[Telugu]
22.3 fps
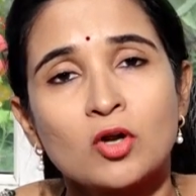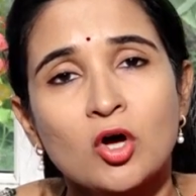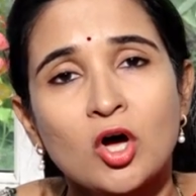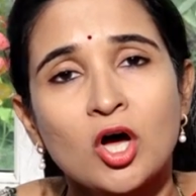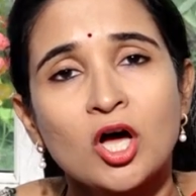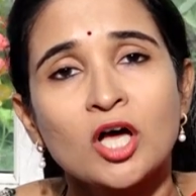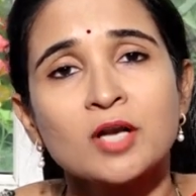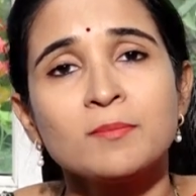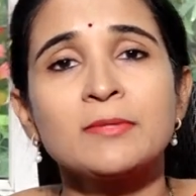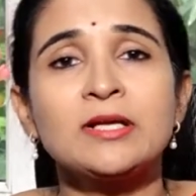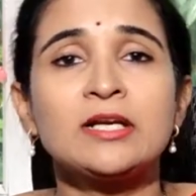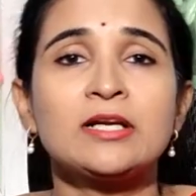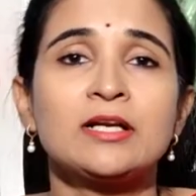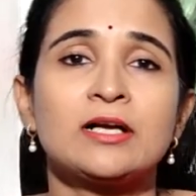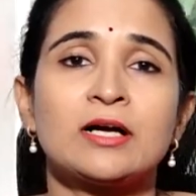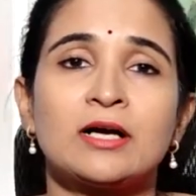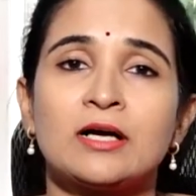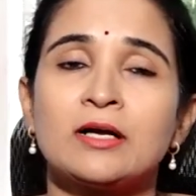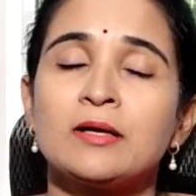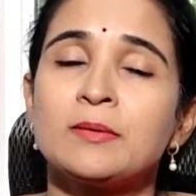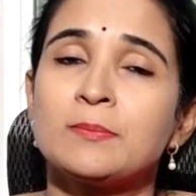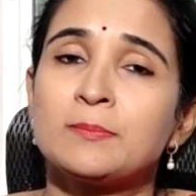
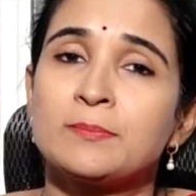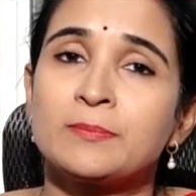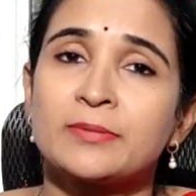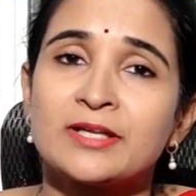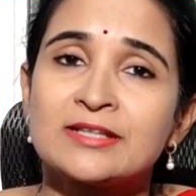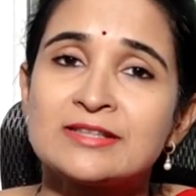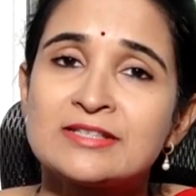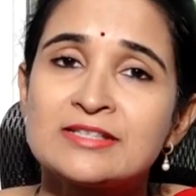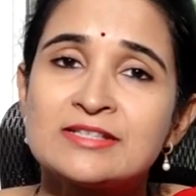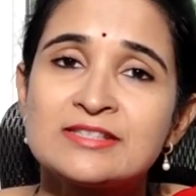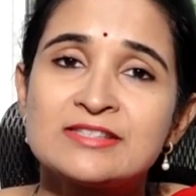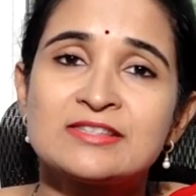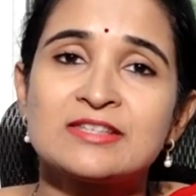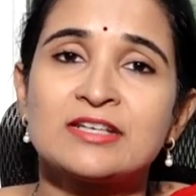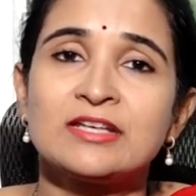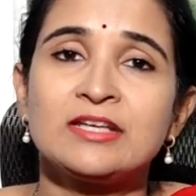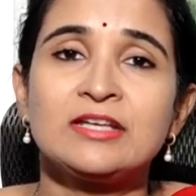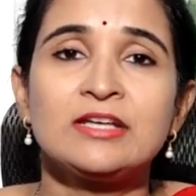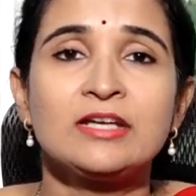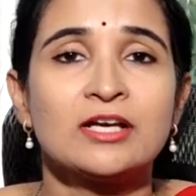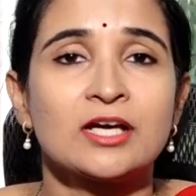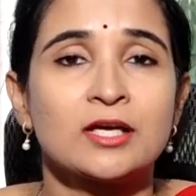నార్మల్గా ప్రతి
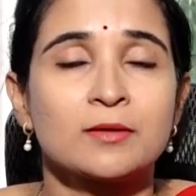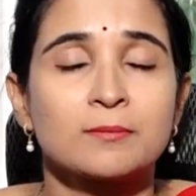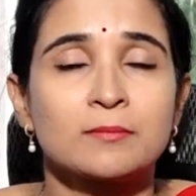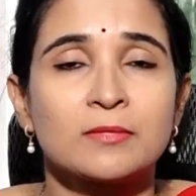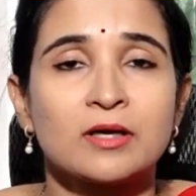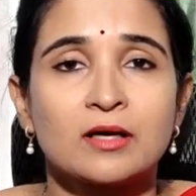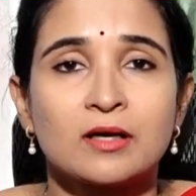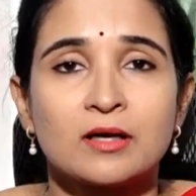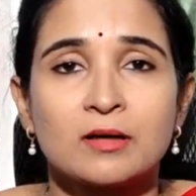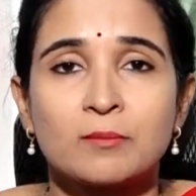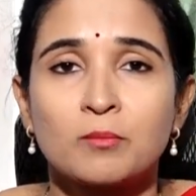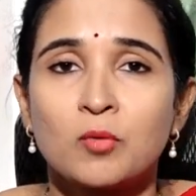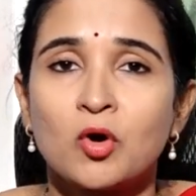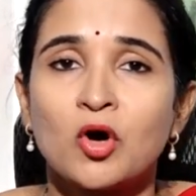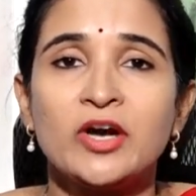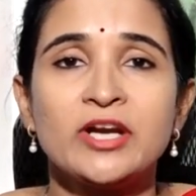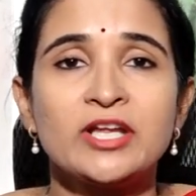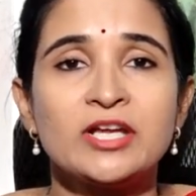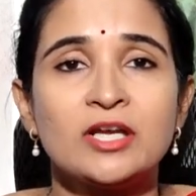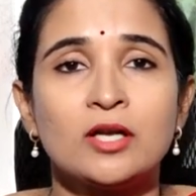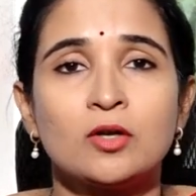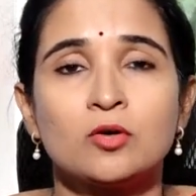స్త్రీ గర్
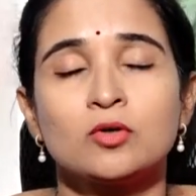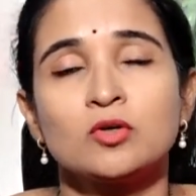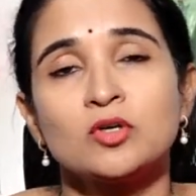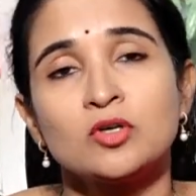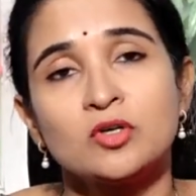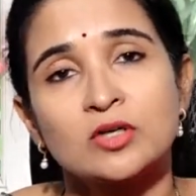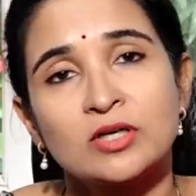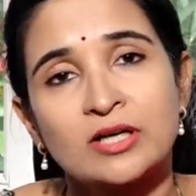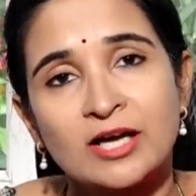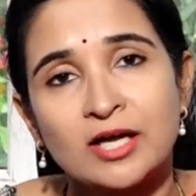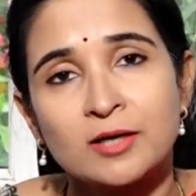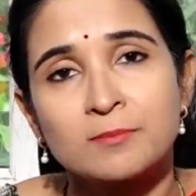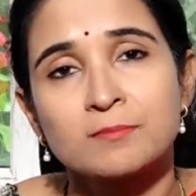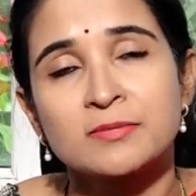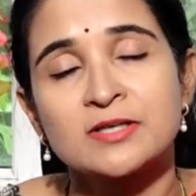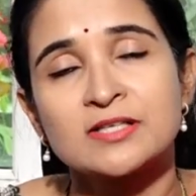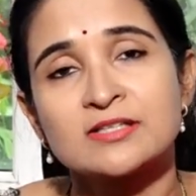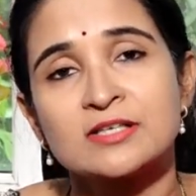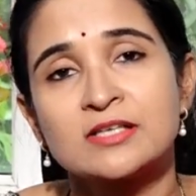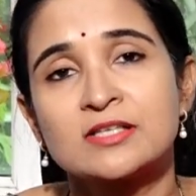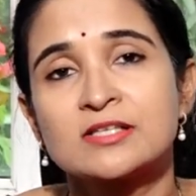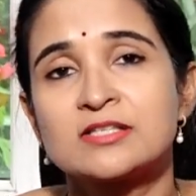బాడీలో
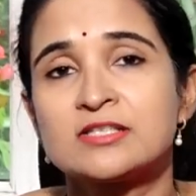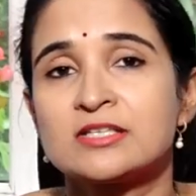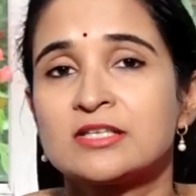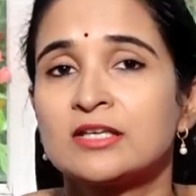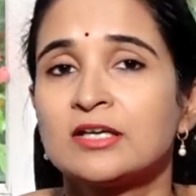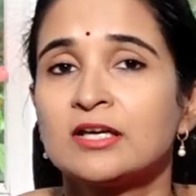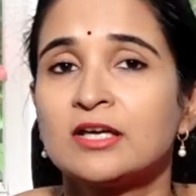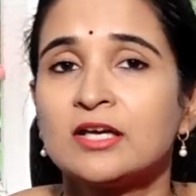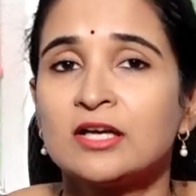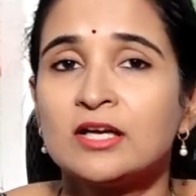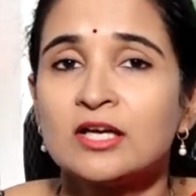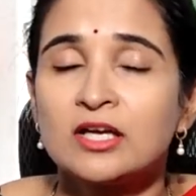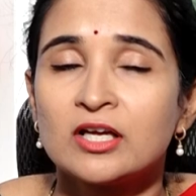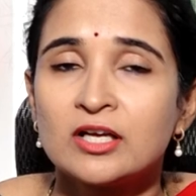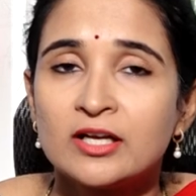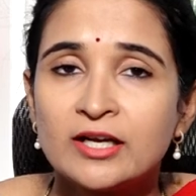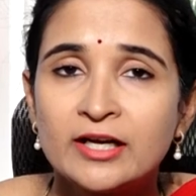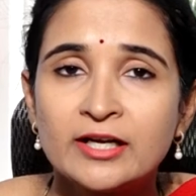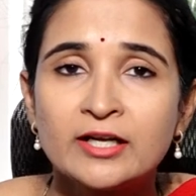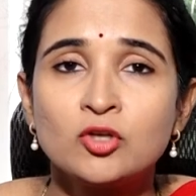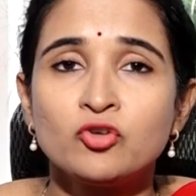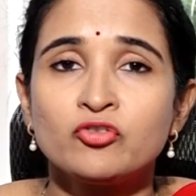గర్భసంచి
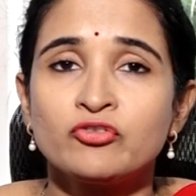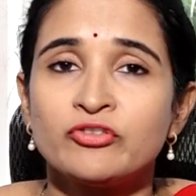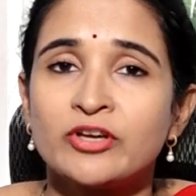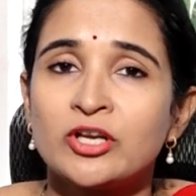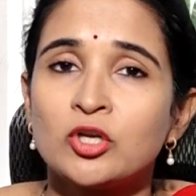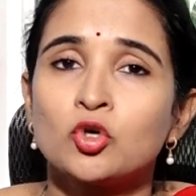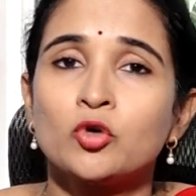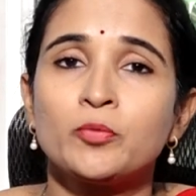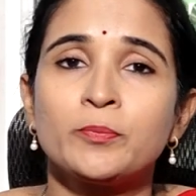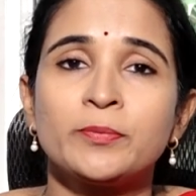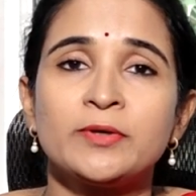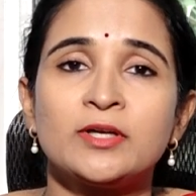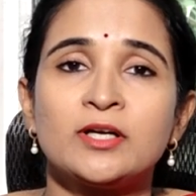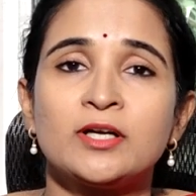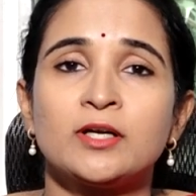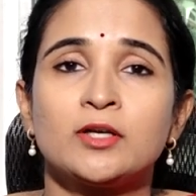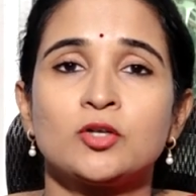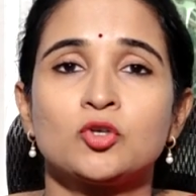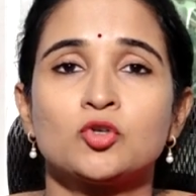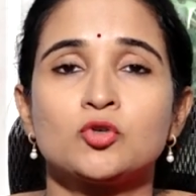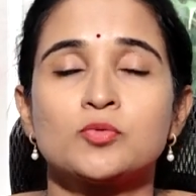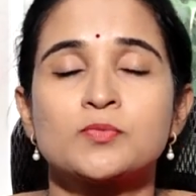రెండు
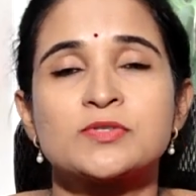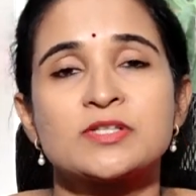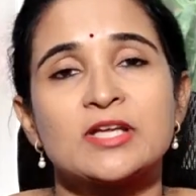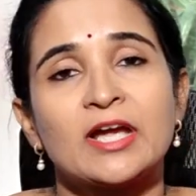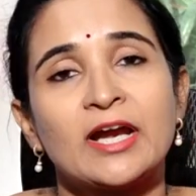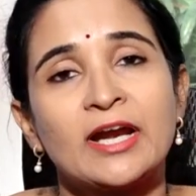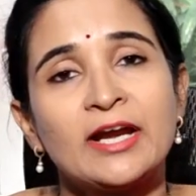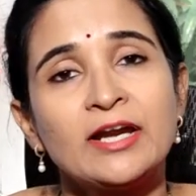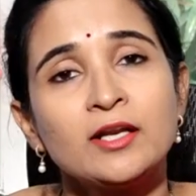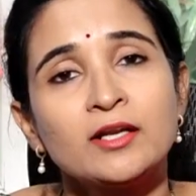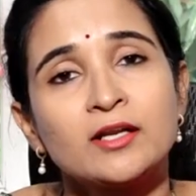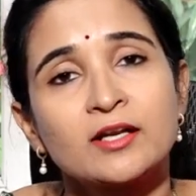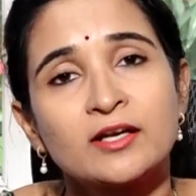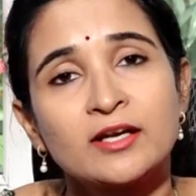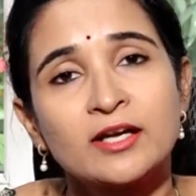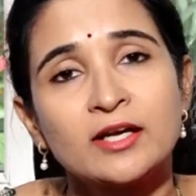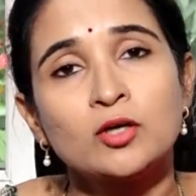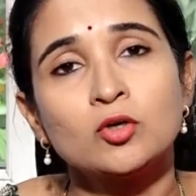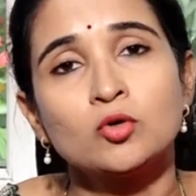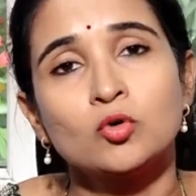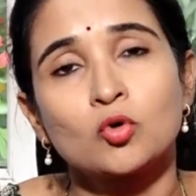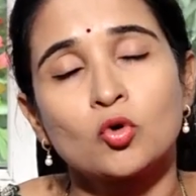ఫెలోపియన్ ట్యూబ్స్ అండ్
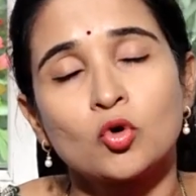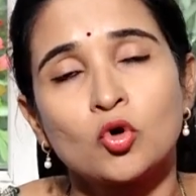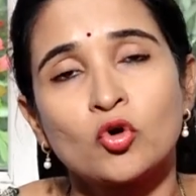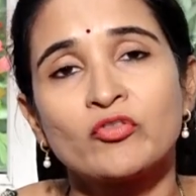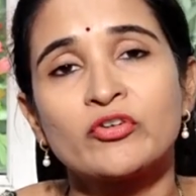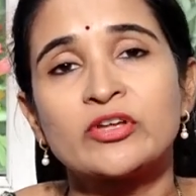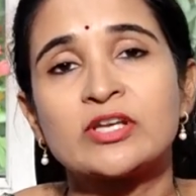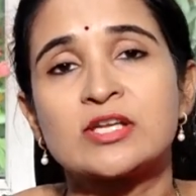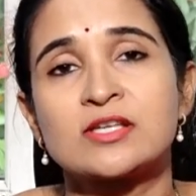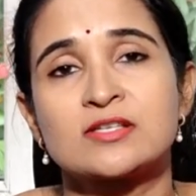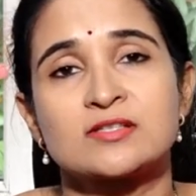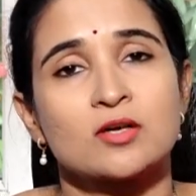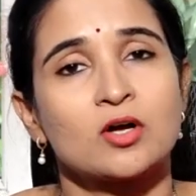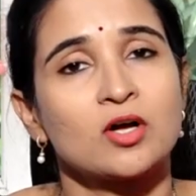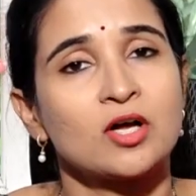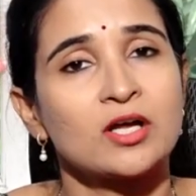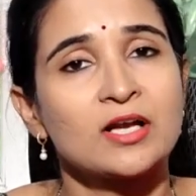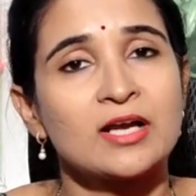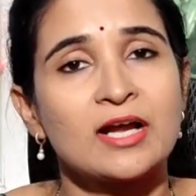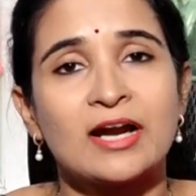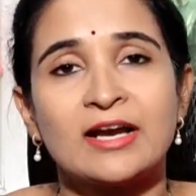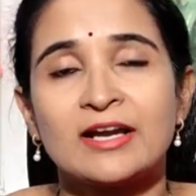రెండు ఓవరీస్
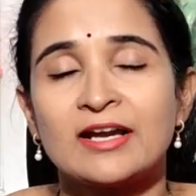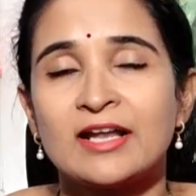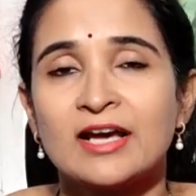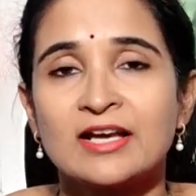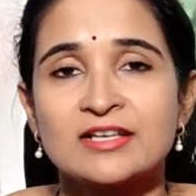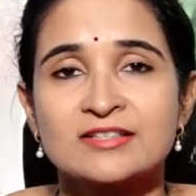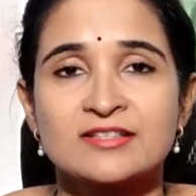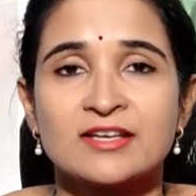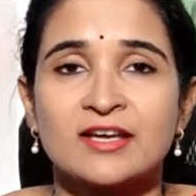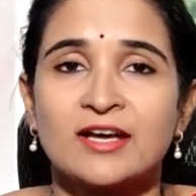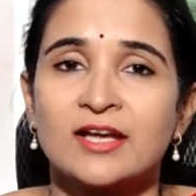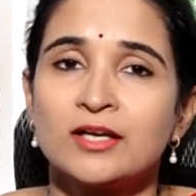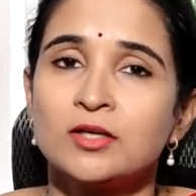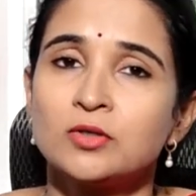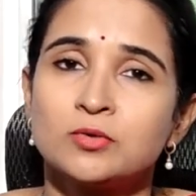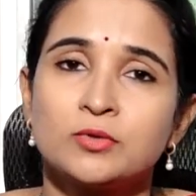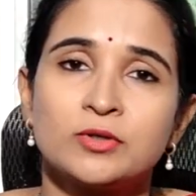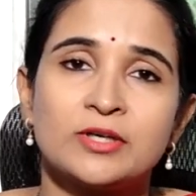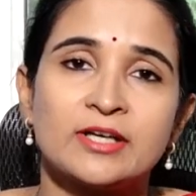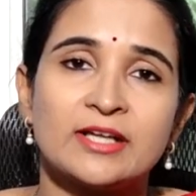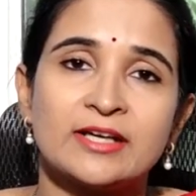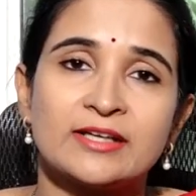ఆర్ అండాశయాలు
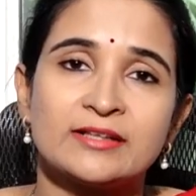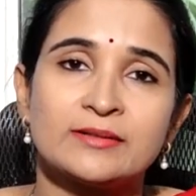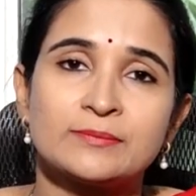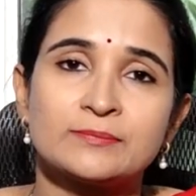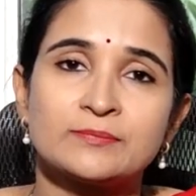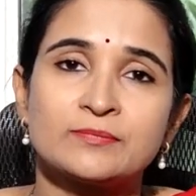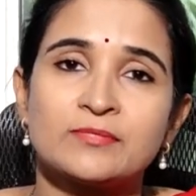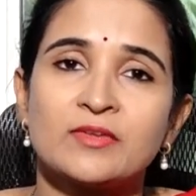ఉంటాయి